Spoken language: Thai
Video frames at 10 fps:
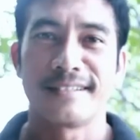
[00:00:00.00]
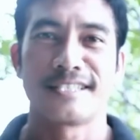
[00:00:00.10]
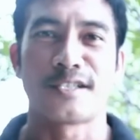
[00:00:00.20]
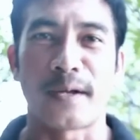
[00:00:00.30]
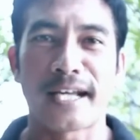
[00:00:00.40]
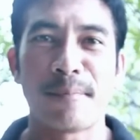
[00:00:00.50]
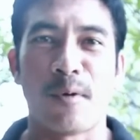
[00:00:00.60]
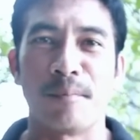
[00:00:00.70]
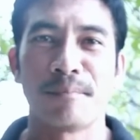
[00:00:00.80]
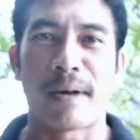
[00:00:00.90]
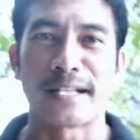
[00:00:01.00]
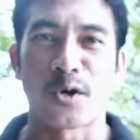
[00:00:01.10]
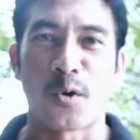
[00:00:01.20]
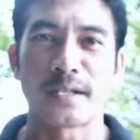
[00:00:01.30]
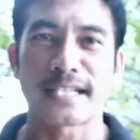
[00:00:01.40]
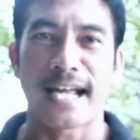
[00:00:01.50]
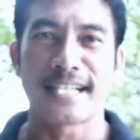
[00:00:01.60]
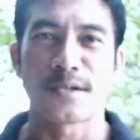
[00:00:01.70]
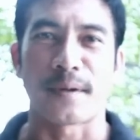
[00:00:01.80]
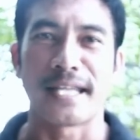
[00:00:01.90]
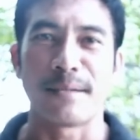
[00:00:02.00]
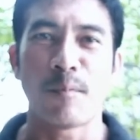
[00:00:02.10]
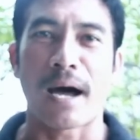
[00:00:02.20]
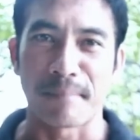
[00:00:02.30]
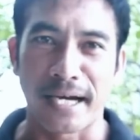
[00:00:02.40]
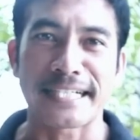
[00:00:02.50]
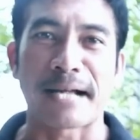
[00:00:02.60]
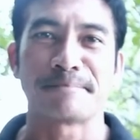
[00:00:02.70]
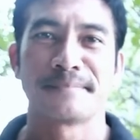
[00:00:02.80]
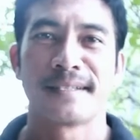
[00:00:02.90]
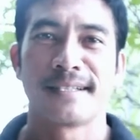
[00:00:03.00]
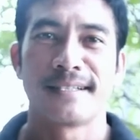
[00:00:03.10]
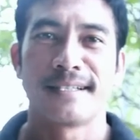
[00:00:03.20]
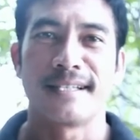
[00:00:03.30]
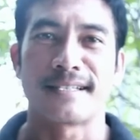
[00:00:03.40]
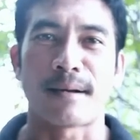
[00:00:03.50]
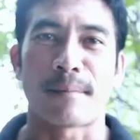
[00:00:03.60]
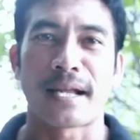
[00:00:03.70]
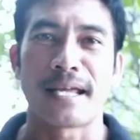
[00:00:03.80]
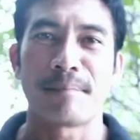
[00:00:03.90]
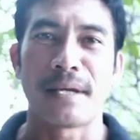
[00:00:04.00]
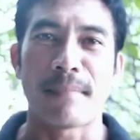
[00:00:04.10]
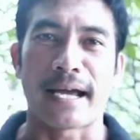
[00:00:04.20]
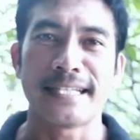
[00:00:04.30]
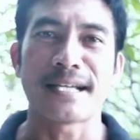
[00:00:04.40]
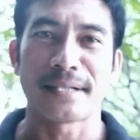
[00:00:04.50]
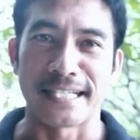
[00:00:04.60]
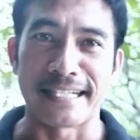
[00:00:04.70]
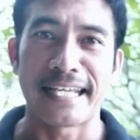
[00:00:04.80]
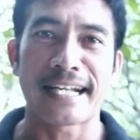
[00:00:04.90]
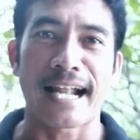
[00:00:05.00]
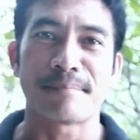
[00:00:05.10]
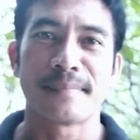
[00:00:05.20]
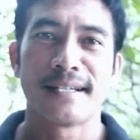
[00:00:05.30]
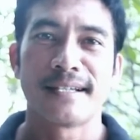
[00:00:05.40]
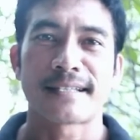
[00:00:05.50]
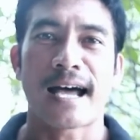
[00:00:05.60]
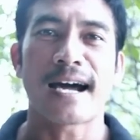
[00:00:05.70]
สวัสดีครับผมพันโทวัญชนะสวัสดีผู้พันเบิร์ดครับสำหรับในปีใหม่ที่จะมาถึงนี้นะครับ ถ้า